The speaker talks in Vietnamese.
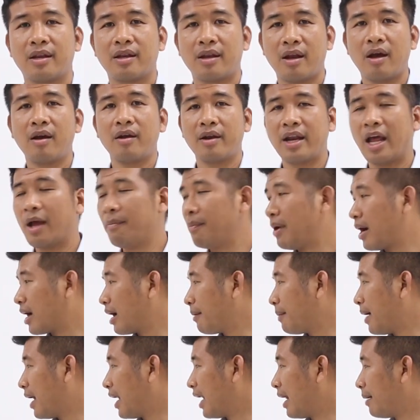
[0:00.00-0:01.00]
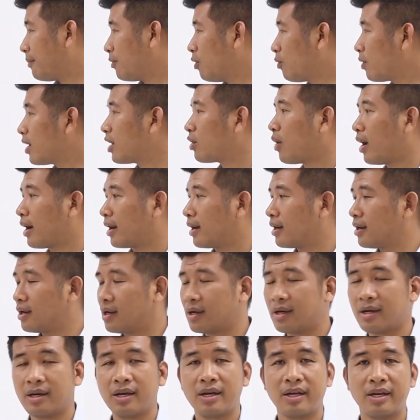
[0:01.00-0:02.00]
đó nếu mà các bạn làm đúng kỹ thuật
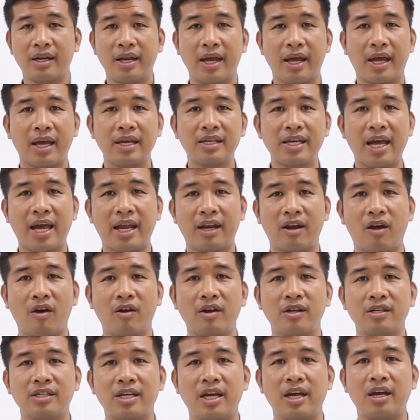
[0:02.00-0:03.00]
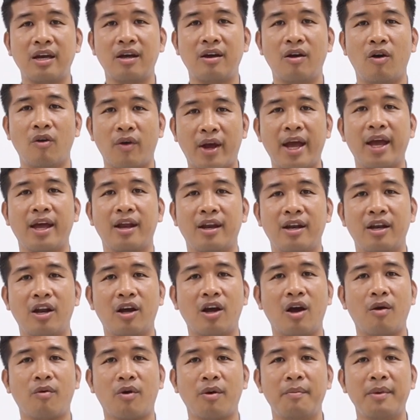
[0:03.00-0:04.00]
thì cái sàn nó sẽ ok nó
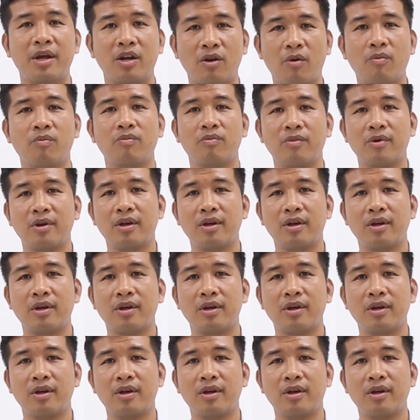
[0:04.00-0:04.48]
không có bị rung